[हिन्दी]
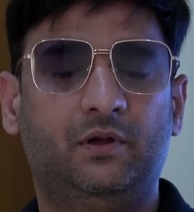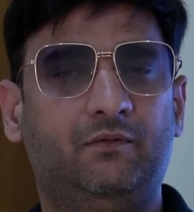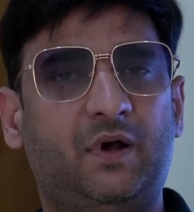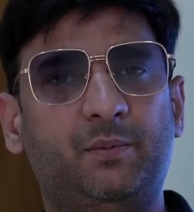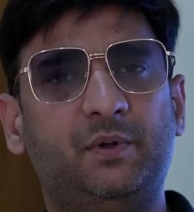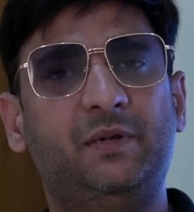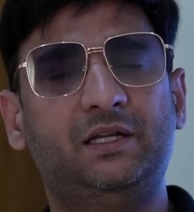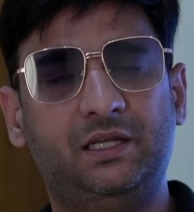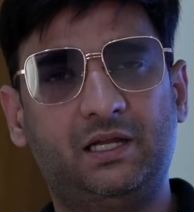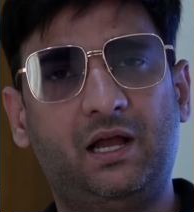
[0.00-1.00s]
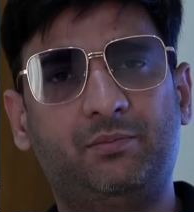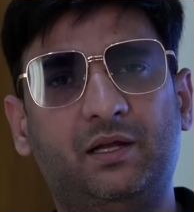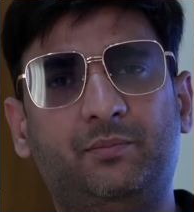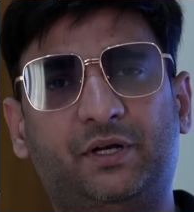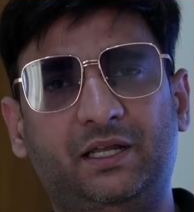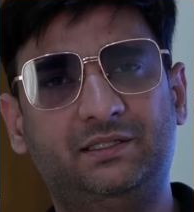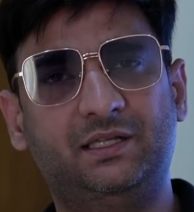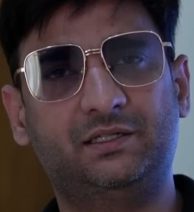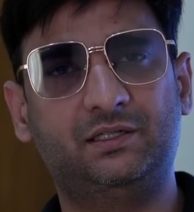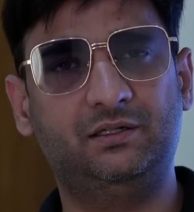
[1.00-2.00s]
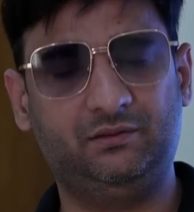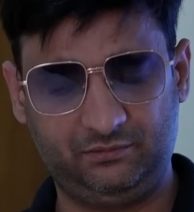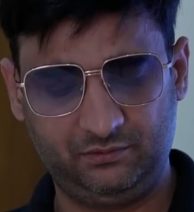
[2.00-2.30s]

वहाँ पर मैंने देखा आपका प्राइस सेक्शन